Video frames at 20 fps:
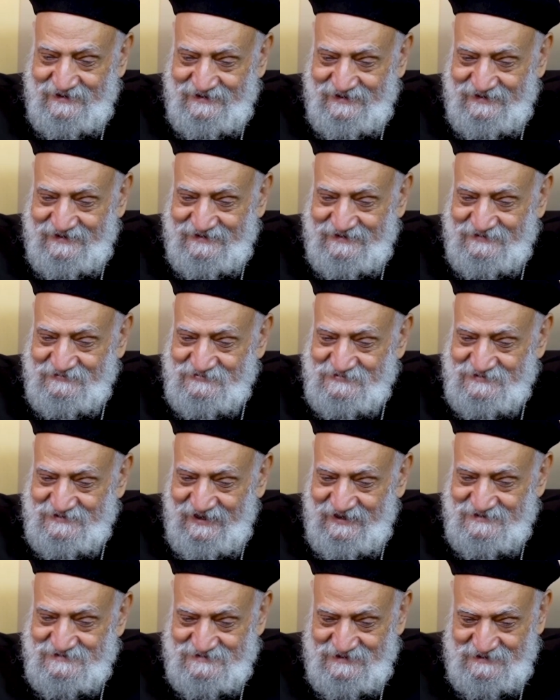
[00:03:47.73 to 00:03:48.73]
انا نفسي
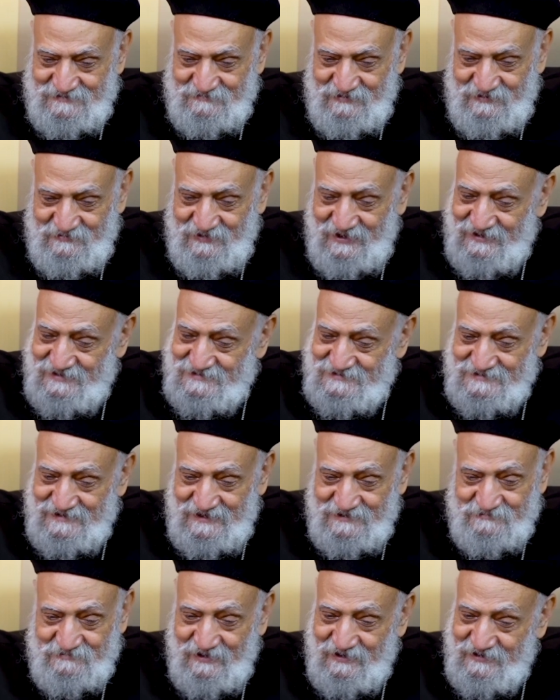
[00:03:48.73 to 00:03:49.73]
عايز اطبع عايزني
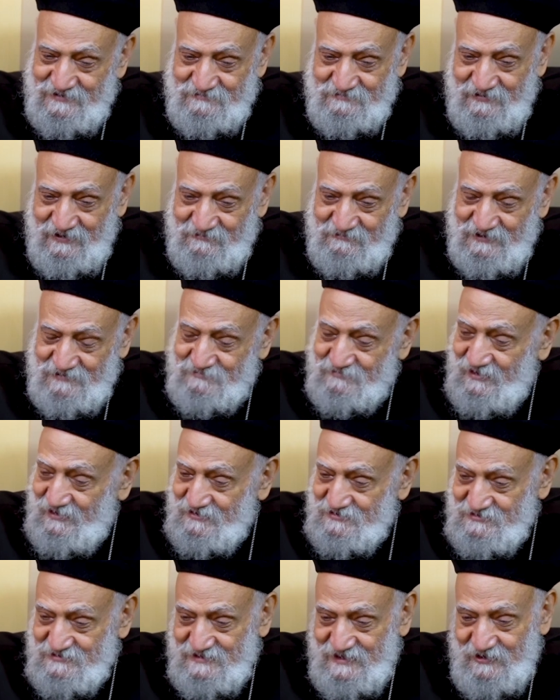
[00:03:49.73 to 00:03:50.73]
اطبع اطبع ما
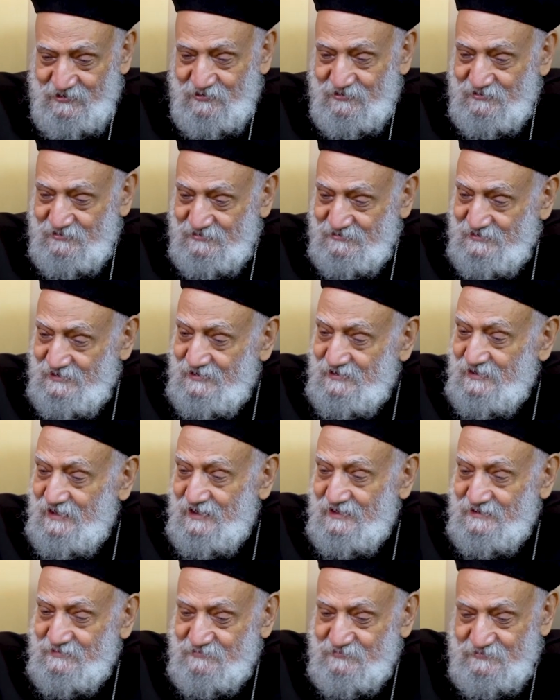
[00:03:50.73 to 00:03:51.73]
اطبعش اهو
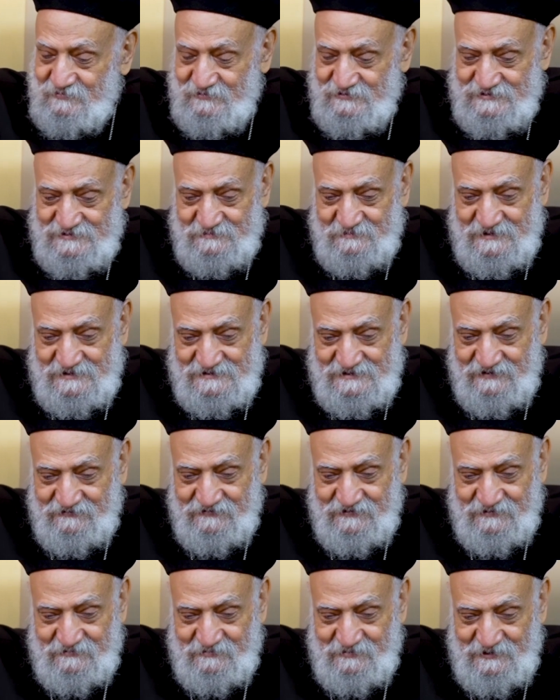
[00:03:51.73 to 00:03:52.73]
انا
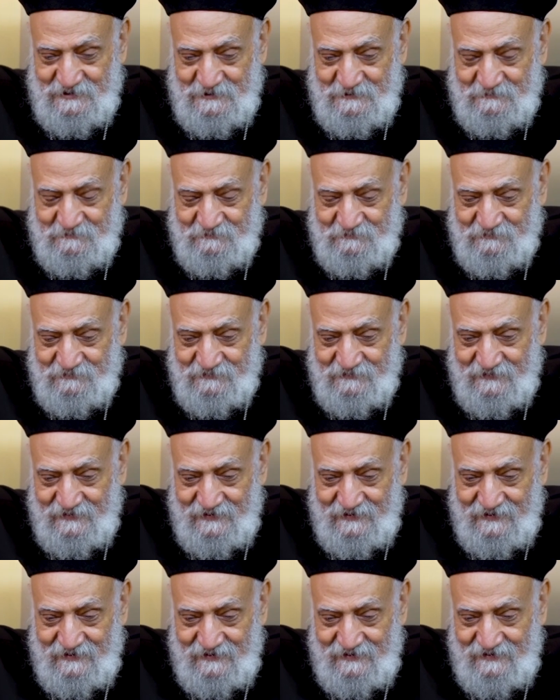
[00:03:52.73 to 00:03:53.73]
بستفيد بيه
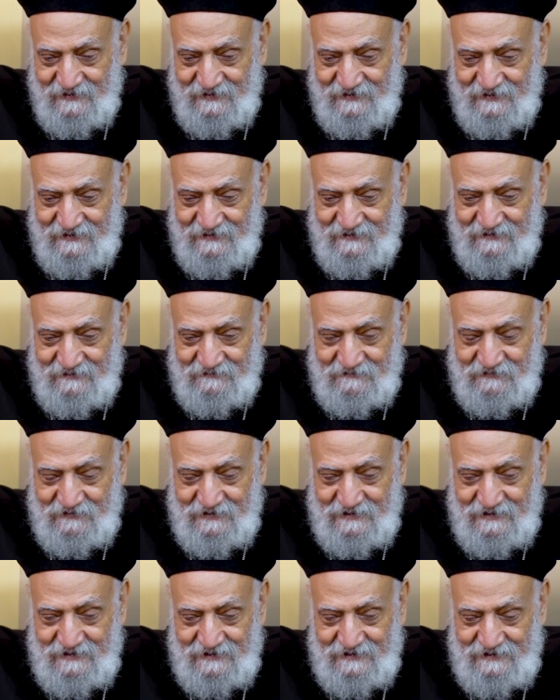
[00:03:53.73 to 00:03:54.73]

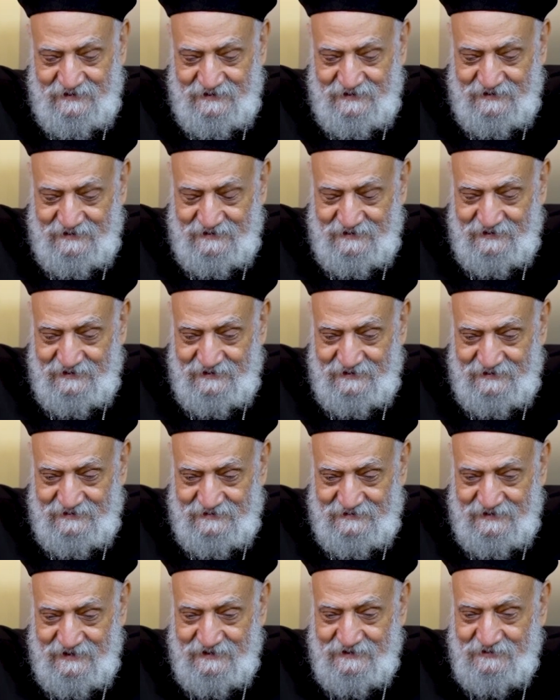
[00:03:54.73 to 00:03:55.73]

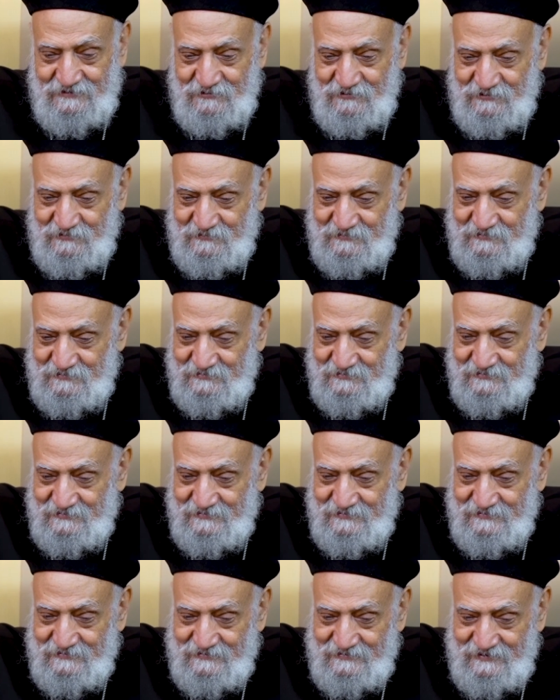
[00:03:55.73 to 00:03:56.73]
فتاني يوم
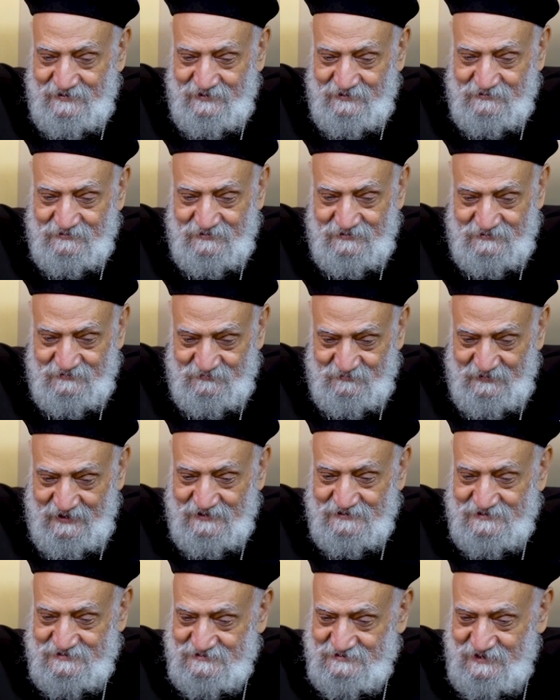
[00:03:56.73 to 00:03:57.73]
أو
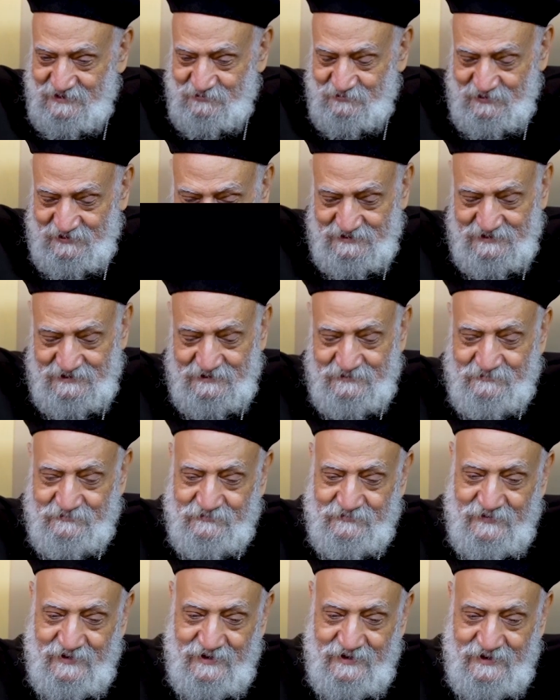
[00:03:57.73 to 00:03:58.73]
بعد الصلوه دي
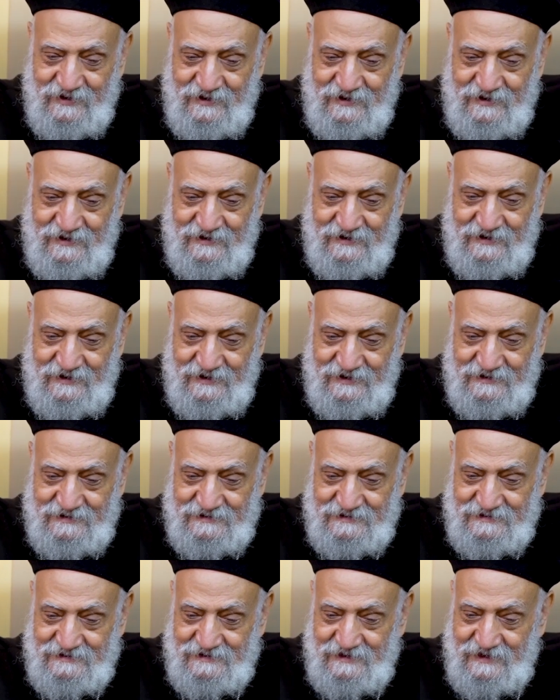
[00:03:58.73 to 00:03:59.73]
لقيت
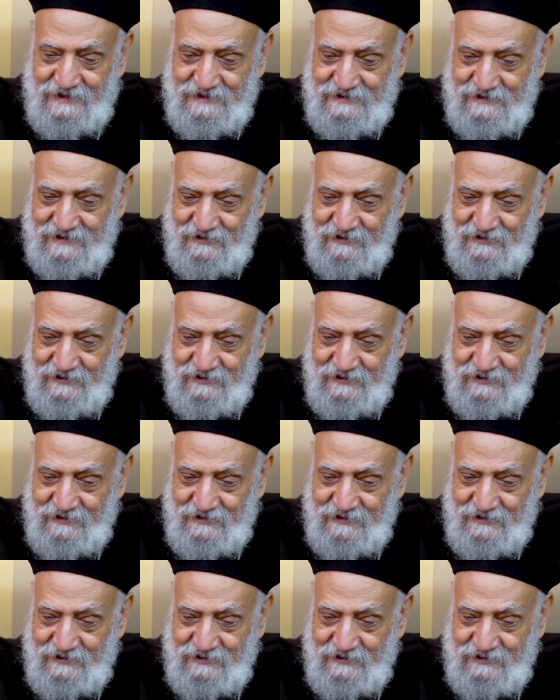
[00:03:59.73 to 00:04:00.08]
جاي